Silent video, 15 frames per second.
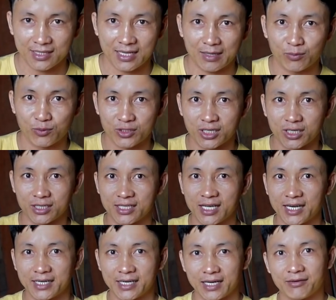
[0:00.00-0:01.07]
thành một sợi
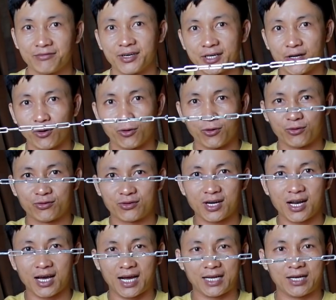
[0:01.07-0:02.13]
dây để phơi đồ
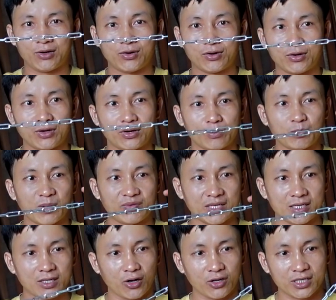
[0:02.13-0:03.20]
rất là hay luôn bởi
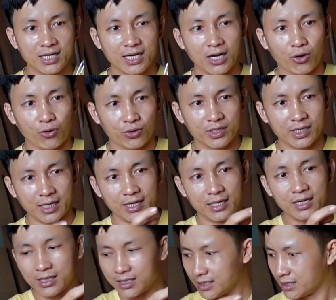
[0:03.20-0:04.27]
vì có những cái lỗ thế này
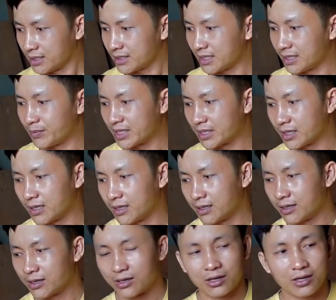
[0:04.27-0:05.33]
đó thì mình
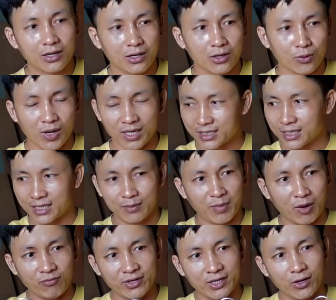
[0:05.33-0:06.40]
ngoắc những cái
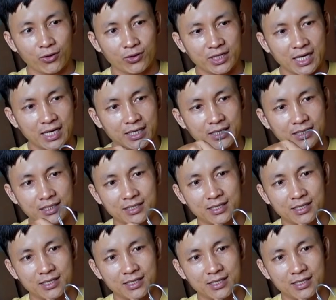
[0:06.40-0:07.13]
móc phơi đồ thế này